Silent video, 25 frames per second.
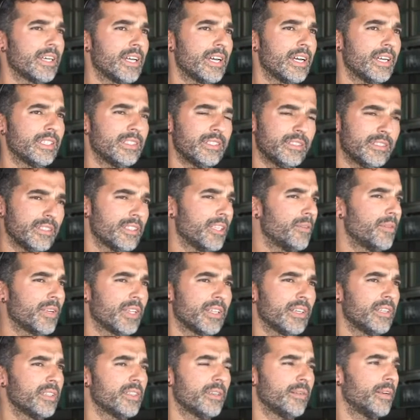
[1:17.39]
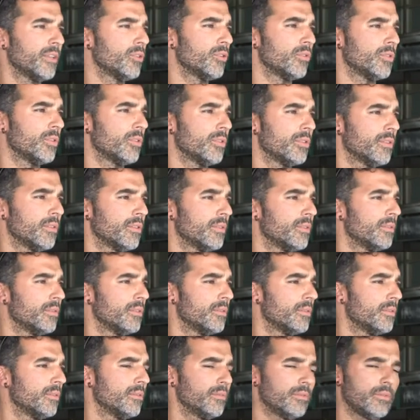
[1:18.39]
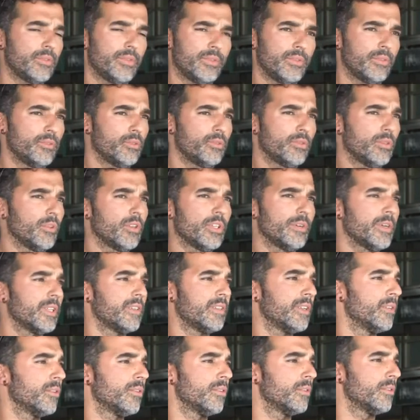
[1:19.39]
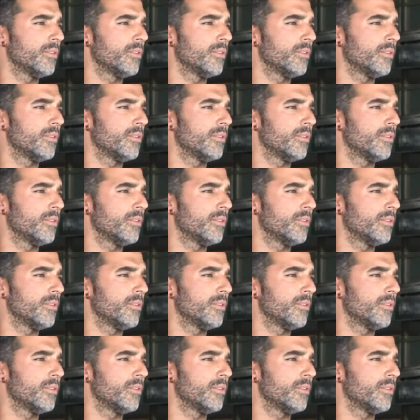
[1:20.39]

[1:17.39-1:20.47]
Allí sí que es verdad que estaba todo, todo devastado.